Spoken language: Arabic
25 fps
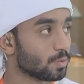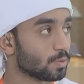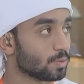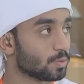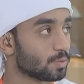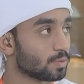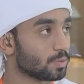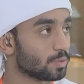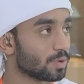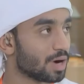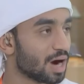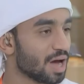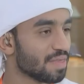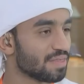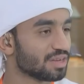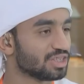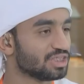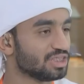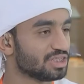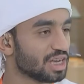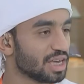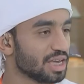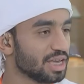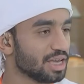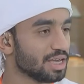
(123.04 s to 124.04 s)
وهذا
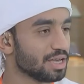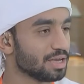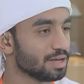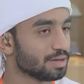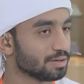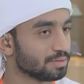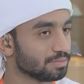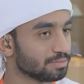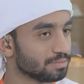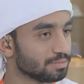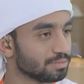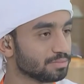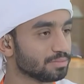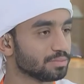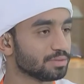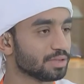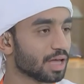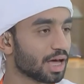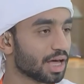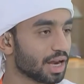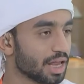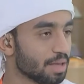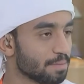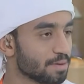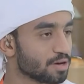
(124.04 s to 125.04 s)
الشيء
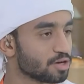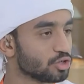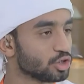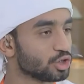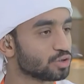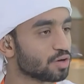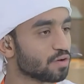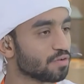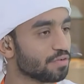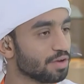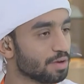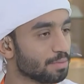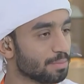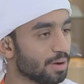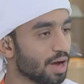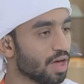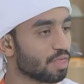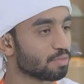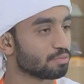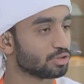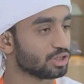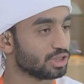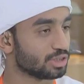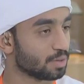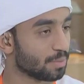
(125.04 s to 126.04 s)
تقريبا نشوفه في
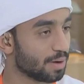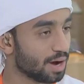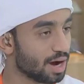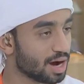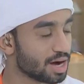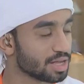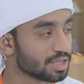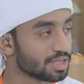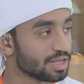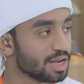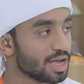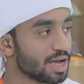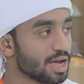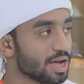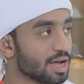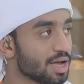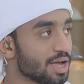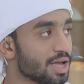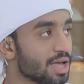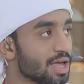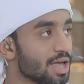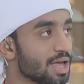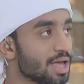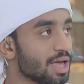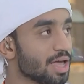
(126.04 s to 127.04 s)
بعض مجتمعاتنا
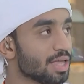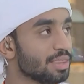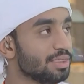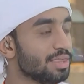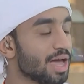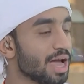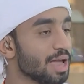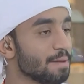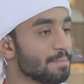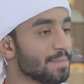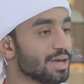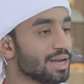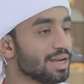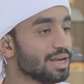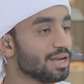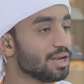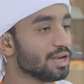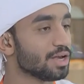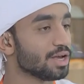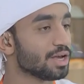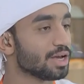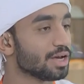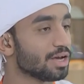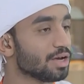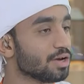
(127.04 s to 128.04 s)
دائما
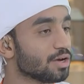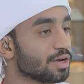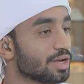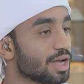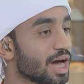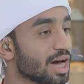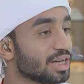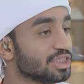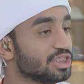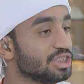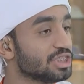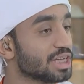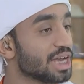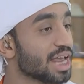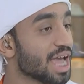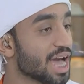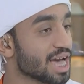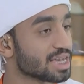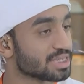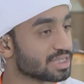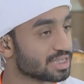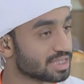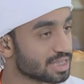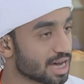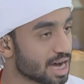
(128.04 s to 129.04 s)
كان شيء
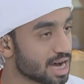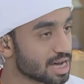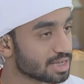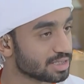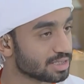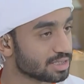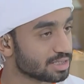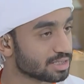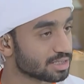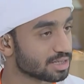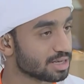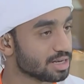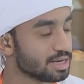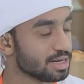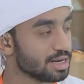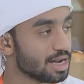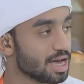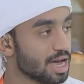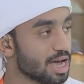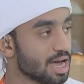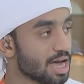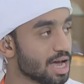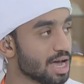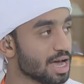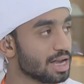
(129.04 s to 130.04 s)
حساس ان
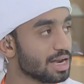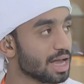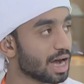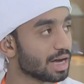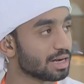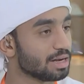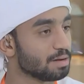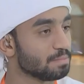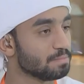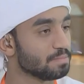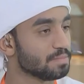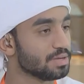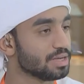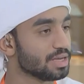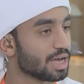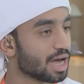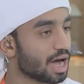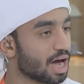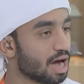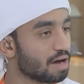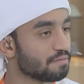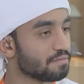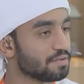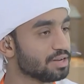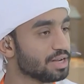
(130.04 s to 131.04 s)
الاغلب
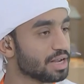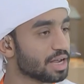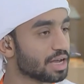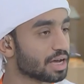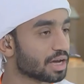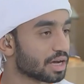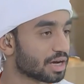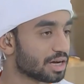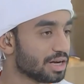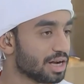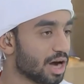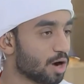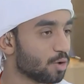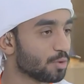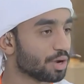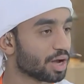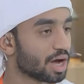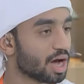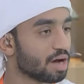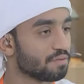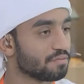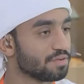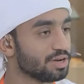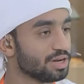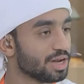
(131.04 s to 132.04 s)
يخاف انه ينقله او
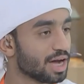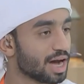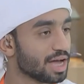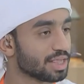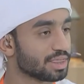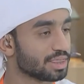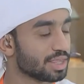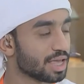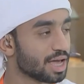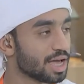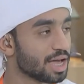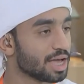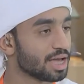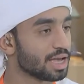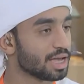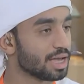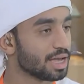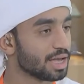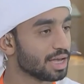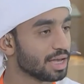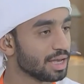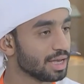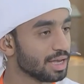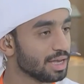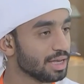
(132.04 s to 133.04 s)
يخاف انه حتى
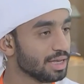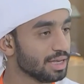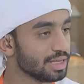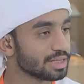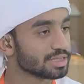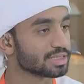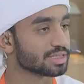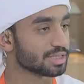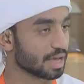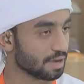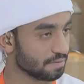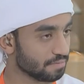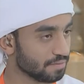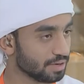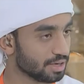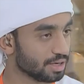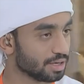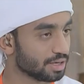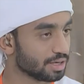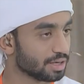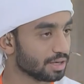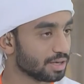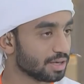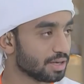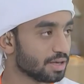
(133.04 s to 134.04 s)
ينصح فيه
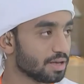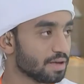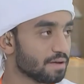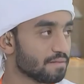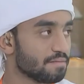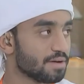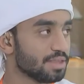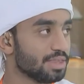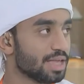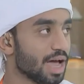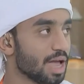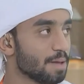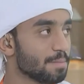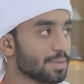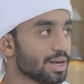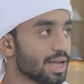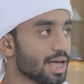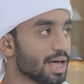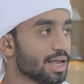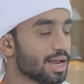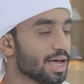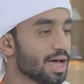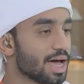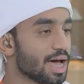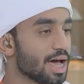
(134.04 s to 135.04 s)
نعم. فدائما
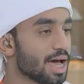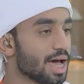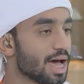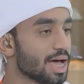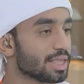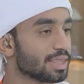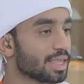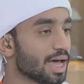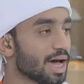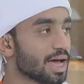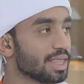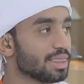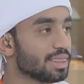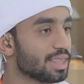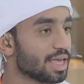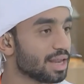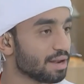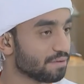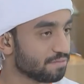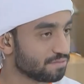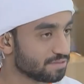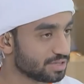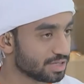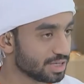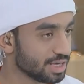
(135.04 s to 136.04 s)
انا اتحدى
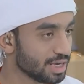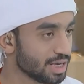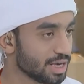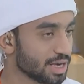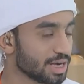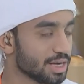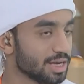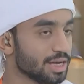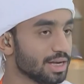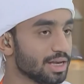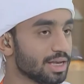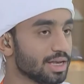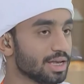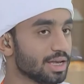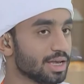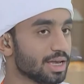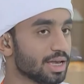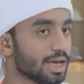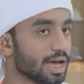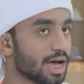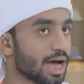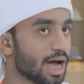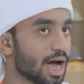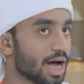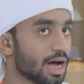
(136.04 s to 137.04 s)
نفسي اني
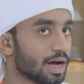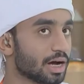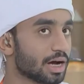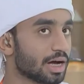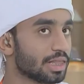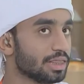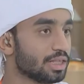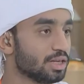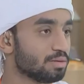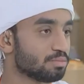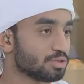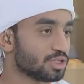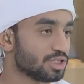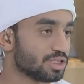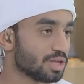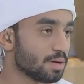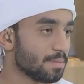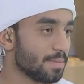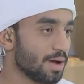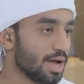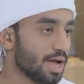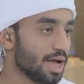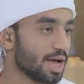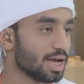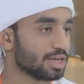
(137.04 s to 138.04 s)
انقل
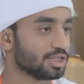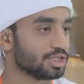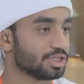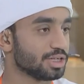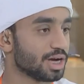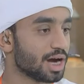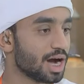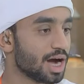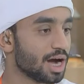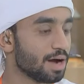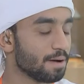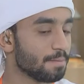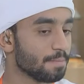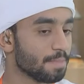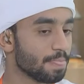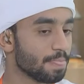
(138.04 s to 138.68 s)
للمجتمع اشياء